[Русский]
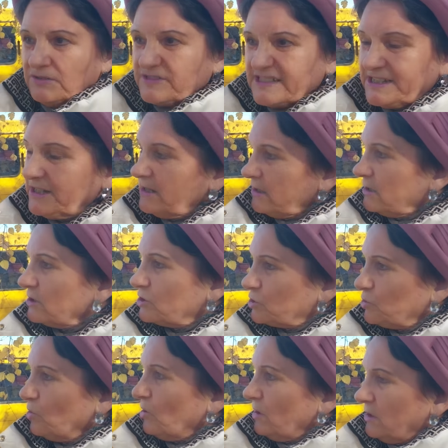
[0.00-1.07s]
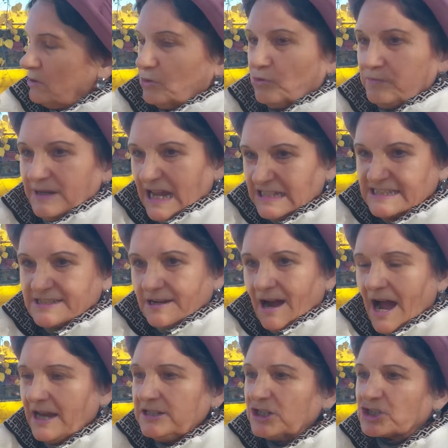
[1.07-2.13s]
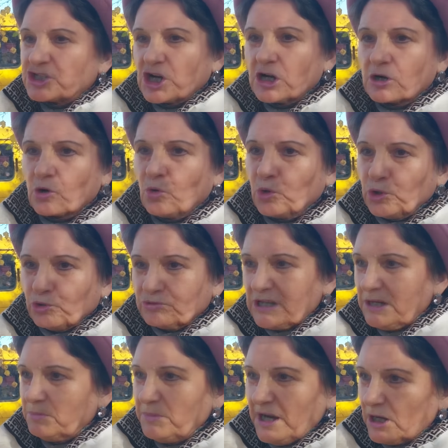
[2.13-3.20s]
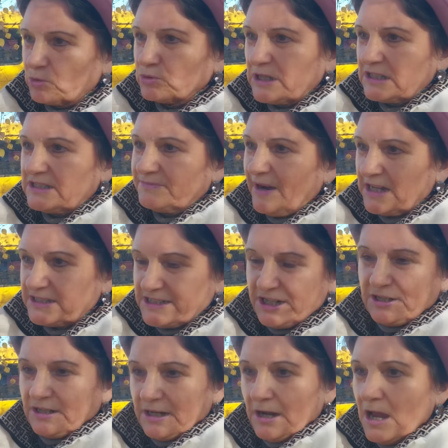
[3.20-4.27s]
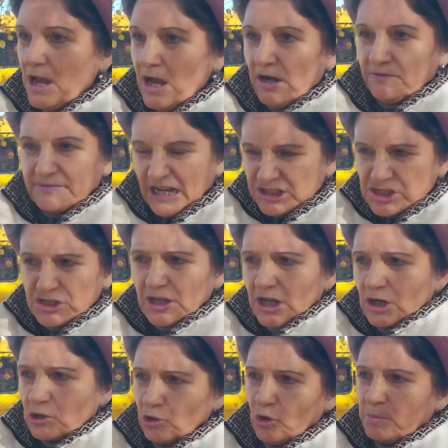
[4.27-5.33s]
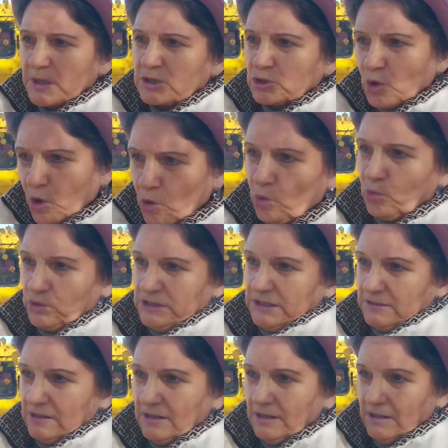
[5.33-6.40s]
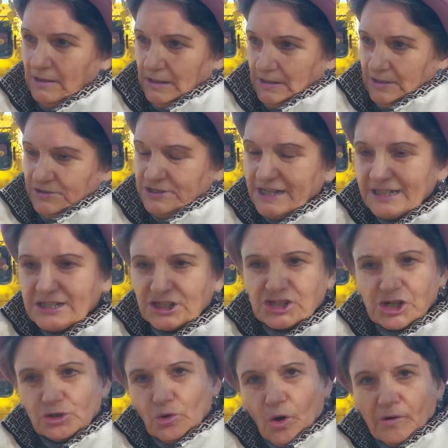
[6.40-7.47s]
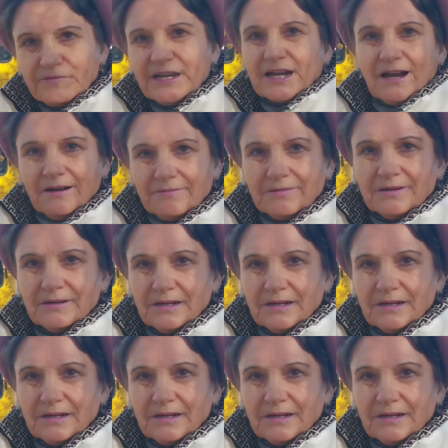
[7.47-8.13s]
все, кто у власти, они жируют, им некуда девать деньги. Ночные клубы кто ходит? Дети чиновников.